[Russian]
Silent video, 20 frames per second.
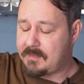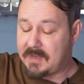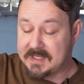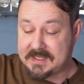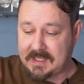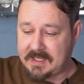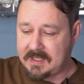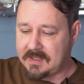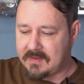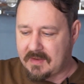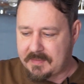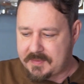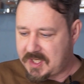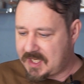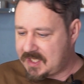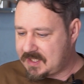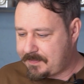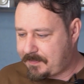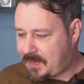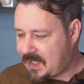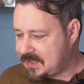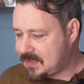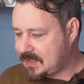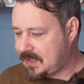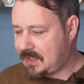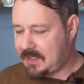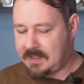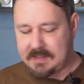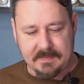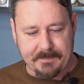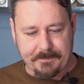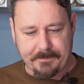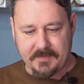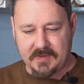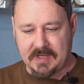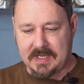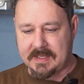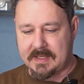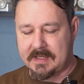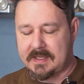маслины вообще испанские.
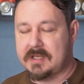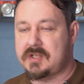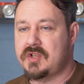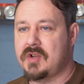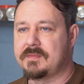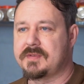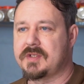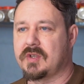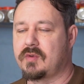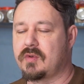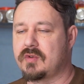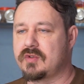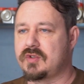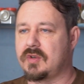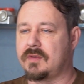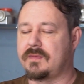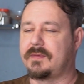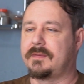Ладно, начнем с огурцов.